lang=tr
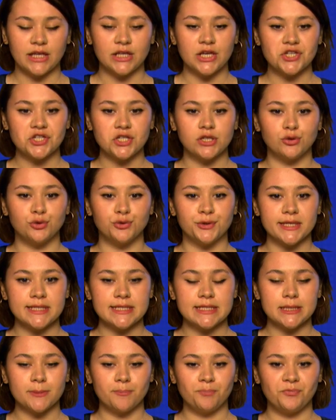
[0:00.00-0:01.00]
yeşil
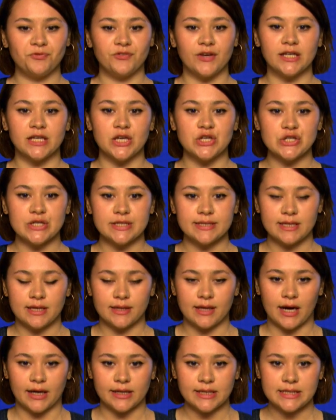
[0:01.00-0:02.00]
üretim ve yeşil
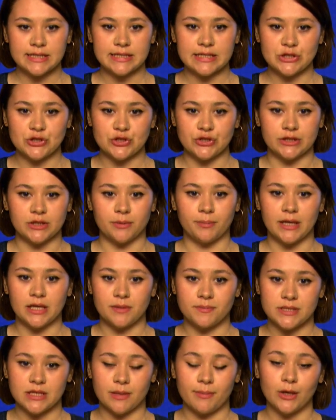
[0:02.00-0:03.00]
tedarik zincirini
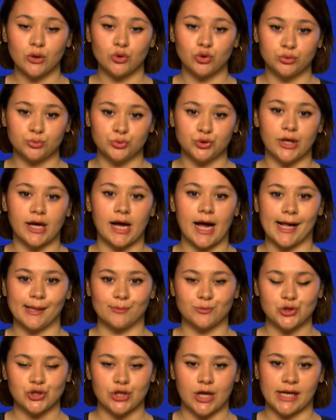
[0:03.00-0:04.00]
benimsemek durumunda
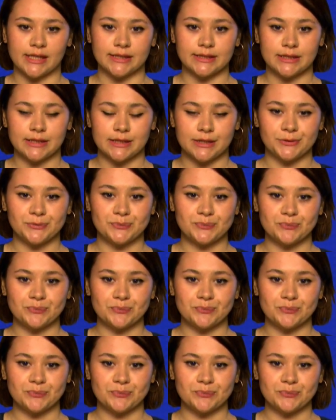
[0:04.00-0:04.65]
kalmışlardır.